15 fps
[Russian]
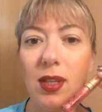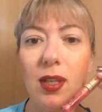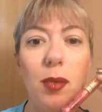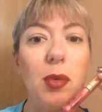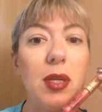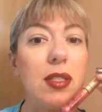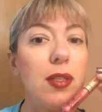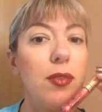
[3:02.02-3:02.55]

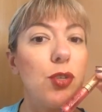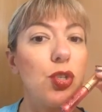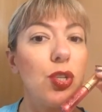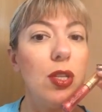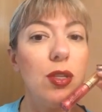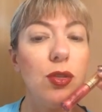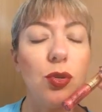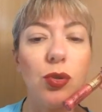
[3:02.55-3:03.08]
Имеет
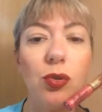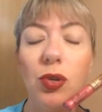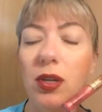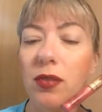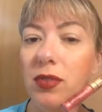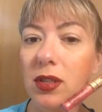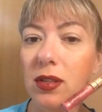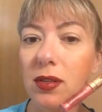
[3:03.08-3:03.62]
совершенно
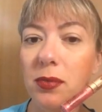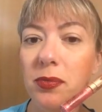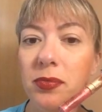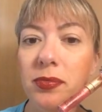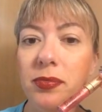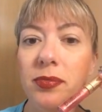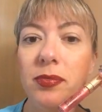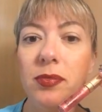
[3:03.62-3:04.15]
другой вид.
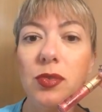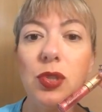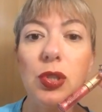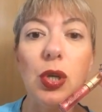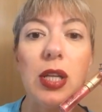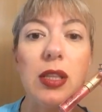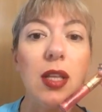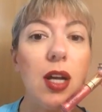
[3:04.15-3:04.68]

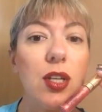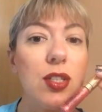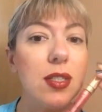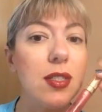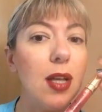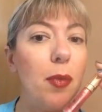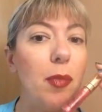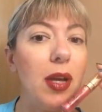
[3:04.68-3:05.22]
То, та же
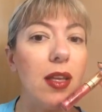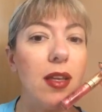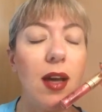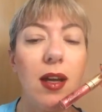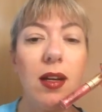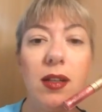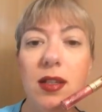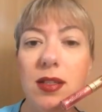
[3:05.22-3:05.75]
самая
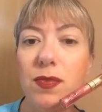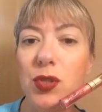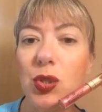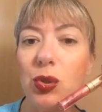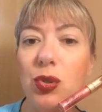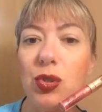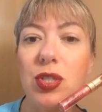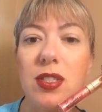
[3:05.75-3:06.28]
яркость,
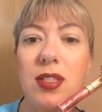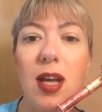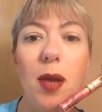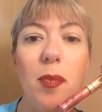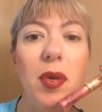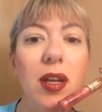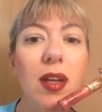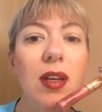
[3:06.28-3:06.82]
все то же
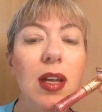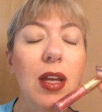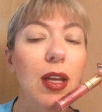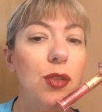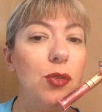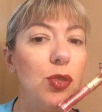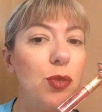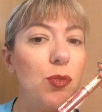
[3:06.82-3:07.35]
самое,
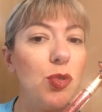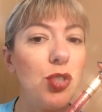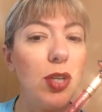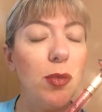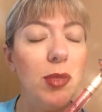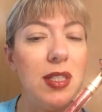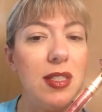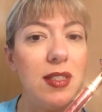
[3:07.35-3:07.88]
но
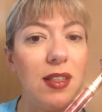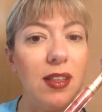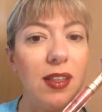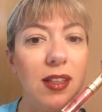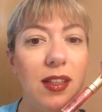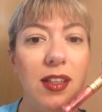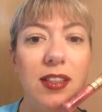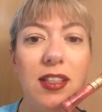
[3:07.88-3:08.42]
немножко
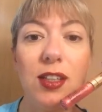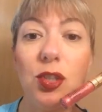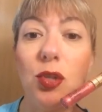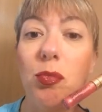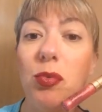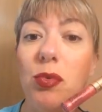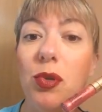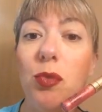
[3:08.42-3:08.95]
блестинки для тех,
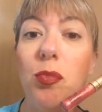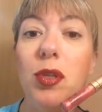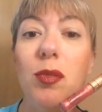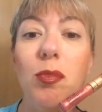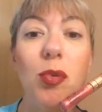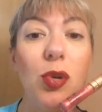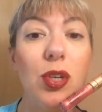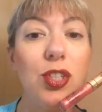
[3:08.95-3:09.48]
кто
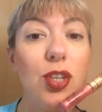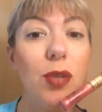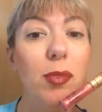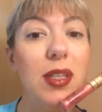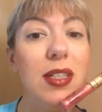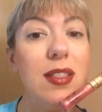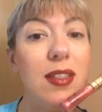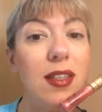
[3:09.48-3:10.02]
любит больше
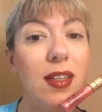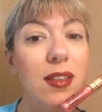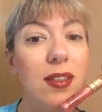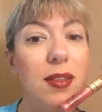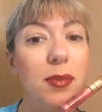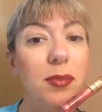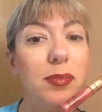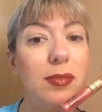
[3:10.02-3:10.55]

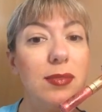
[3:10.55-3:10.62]
блестеть.